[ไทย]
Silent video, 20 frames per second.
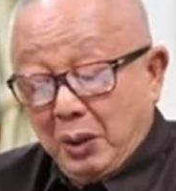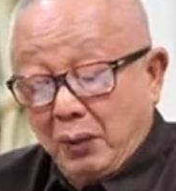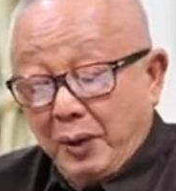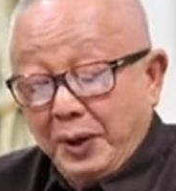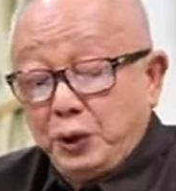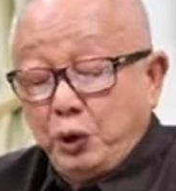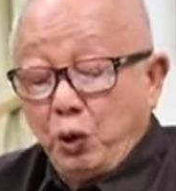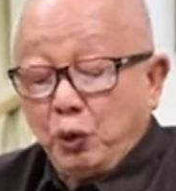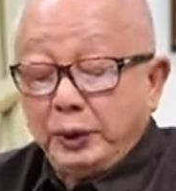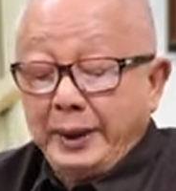วั
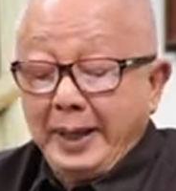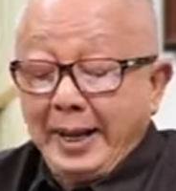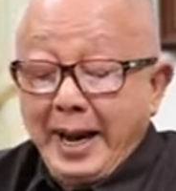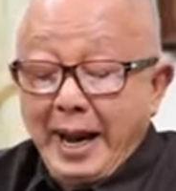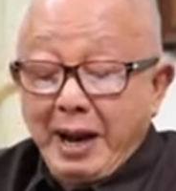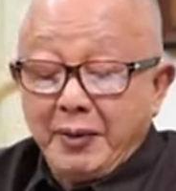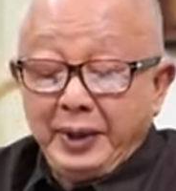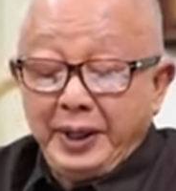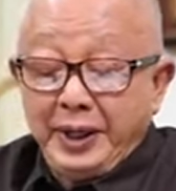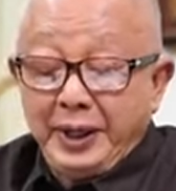นศุกร์ที่
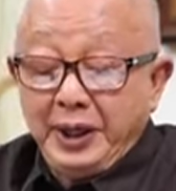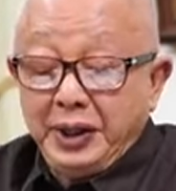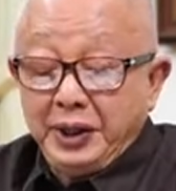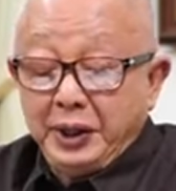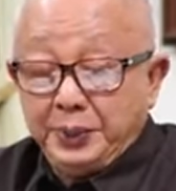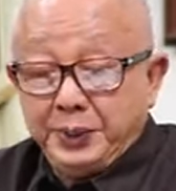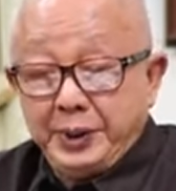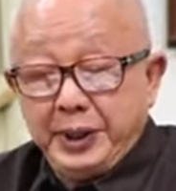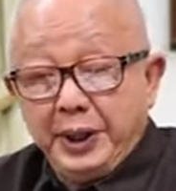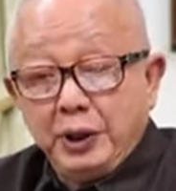แล้ววัน
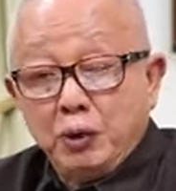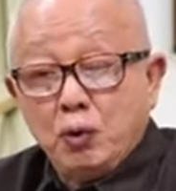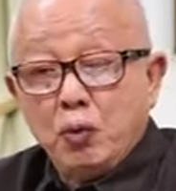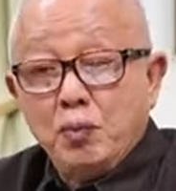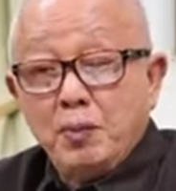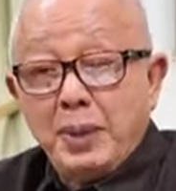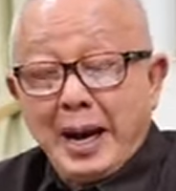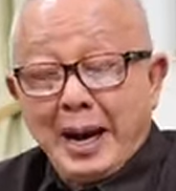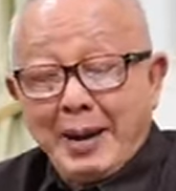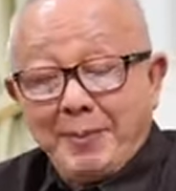ที่ 24 กุ
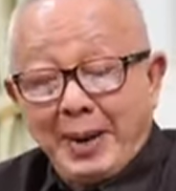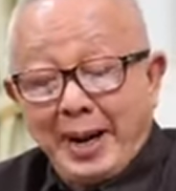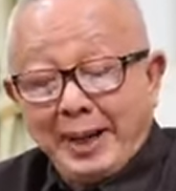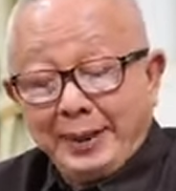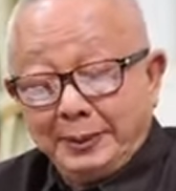มภาพั